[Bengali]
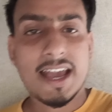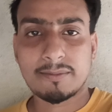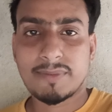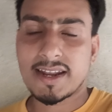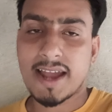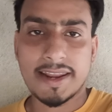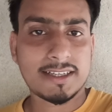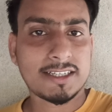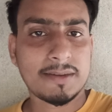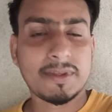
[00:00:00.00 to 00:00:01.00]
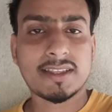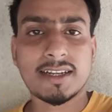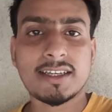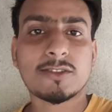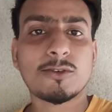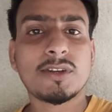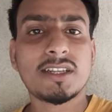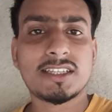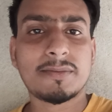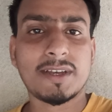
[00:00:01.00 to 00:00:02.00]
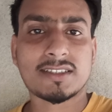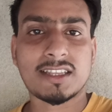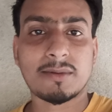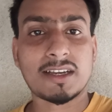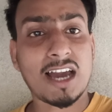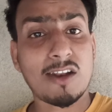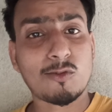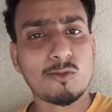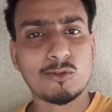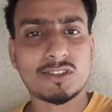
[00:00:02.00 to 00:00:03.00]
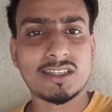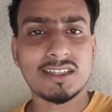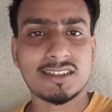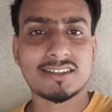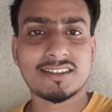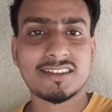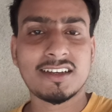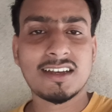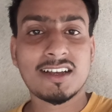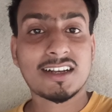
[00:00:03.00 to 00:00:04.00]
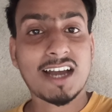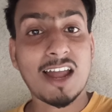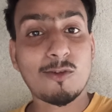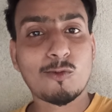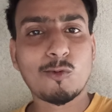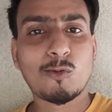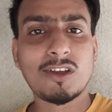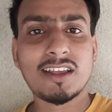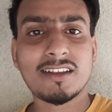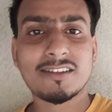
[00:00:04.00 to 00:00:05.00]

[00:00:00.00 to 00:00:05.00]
একবার আয়নার সামনে দাঁড়িয়ে তোর নিজের ফেসটা দেখবে কালো কুকুর চিনিস কালো কুকুরের